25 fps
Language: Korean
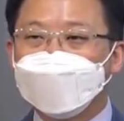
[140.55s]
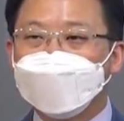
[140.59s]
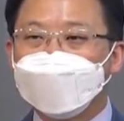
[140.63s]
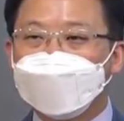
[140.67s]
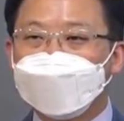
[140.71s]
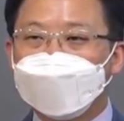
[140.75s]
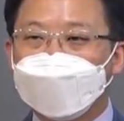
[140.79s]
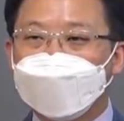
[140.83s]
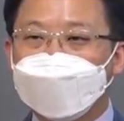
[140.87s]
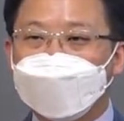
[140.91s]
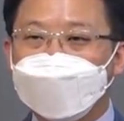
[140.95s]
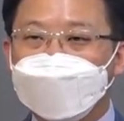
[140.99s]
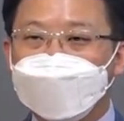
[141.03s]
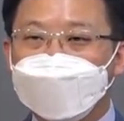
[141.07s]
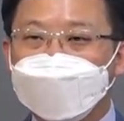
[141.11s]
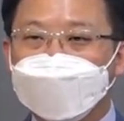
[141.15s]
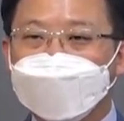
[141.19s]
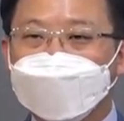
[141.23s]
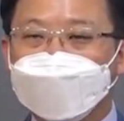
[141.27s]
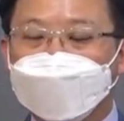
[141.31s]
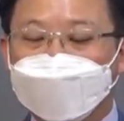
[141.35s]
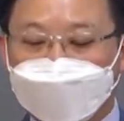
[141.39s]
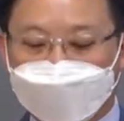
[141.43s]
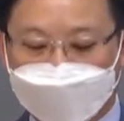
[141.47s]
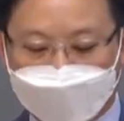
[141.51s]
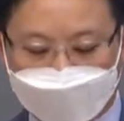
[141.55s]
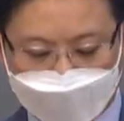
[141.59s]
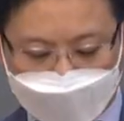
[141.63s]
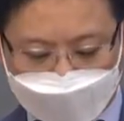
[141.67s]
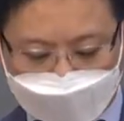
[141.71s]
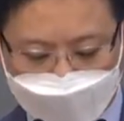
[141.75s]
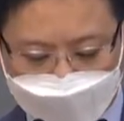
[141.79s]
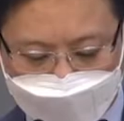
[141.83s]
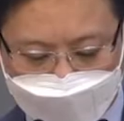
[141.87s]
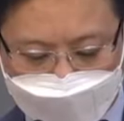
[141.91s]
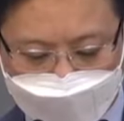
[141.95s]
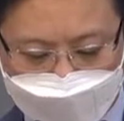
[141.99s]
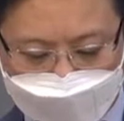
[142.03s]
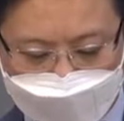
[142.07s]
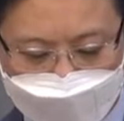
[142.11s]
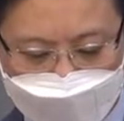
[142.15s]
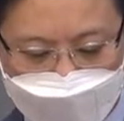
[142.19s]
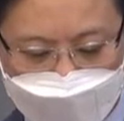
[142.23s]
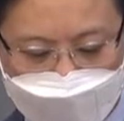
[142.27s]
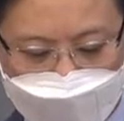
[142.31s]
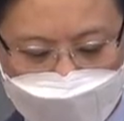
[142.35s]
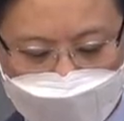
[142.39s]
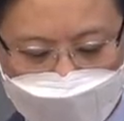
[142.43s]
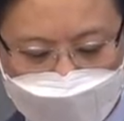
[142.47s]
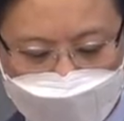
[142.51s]
누리게 하시는 그러한
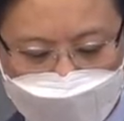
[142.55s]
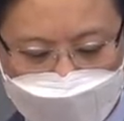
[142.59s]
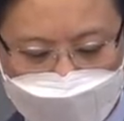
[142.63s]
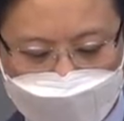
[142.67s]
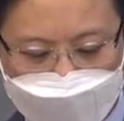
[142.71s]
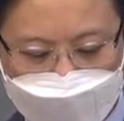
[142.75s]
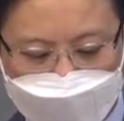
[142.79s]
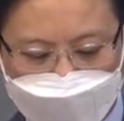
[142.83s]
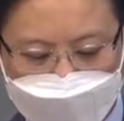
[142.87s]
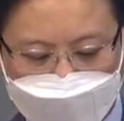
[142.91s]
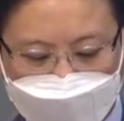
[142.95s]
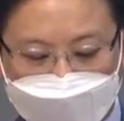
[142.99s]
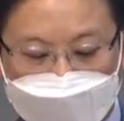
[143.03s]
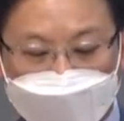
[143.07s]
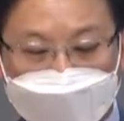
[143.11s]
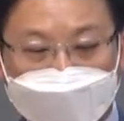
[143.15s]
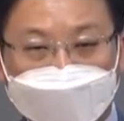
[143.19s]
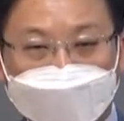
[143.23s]
귀한 복이